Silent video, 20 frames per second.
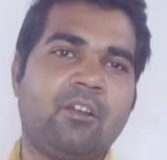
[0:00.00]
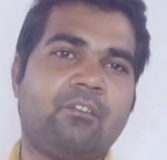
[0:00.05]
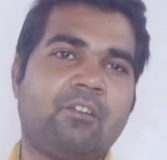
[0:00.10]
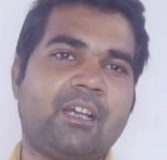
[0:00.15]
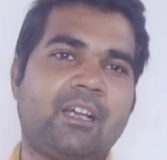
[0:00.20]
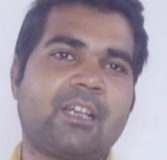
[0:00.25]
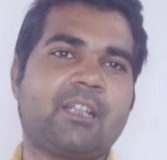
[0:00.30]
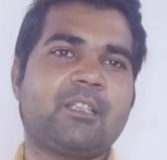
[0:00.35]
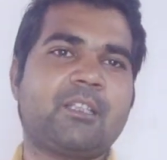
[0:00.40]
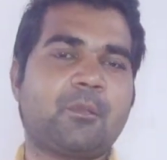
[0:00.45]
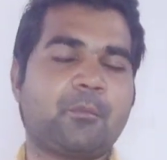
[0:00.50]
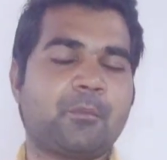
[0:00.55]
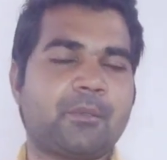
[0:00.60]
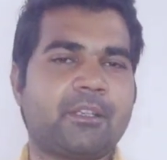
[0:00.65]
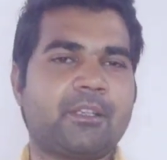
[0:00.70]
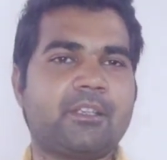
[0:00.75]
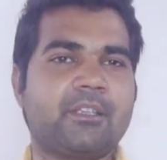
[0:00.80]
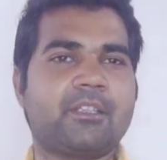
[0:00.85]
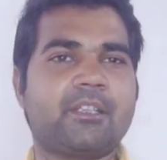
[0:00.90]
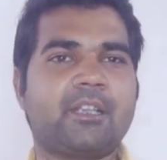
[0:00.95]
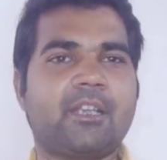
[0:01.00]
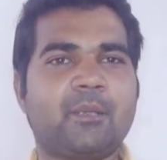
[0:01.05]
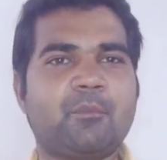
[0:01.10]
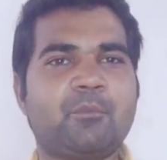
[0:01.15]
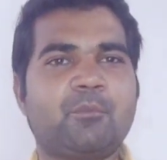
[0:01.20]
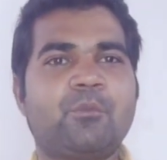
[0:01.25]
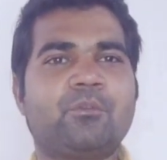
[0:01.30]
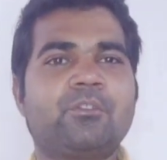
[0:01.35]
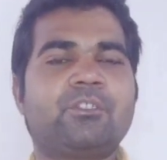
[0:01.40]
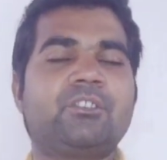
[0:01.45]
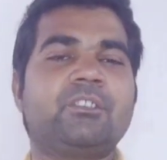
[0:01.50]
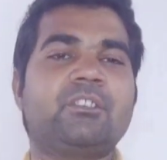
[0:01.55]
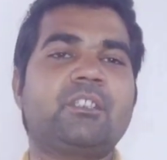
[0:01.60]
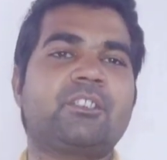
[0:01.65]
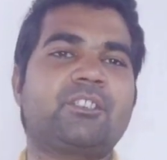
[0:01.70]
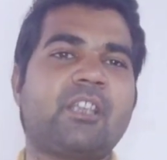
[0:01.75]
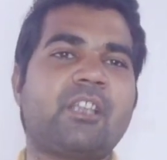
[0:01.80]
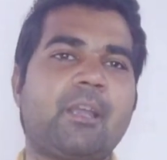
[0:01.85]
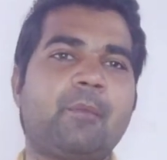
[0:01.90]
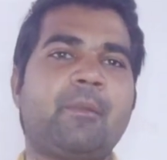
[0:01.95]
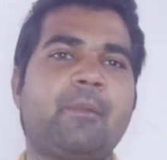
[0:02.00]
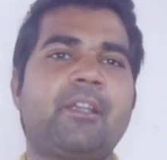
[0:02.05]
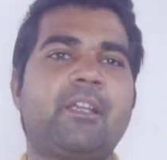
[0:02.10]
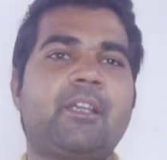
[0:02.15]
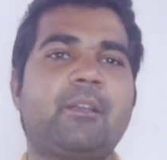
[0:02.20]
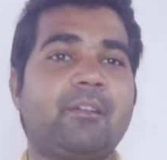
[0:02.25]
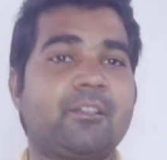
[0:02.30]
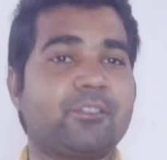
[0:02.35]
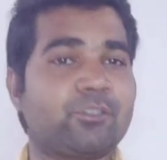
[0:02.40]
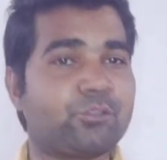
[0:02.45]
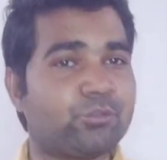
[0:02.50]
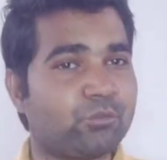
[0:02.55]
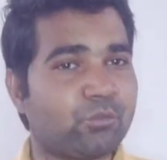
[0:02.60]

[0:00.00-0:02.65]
बारह जनवरी की जगह मूवी सीधा छः महीने बाद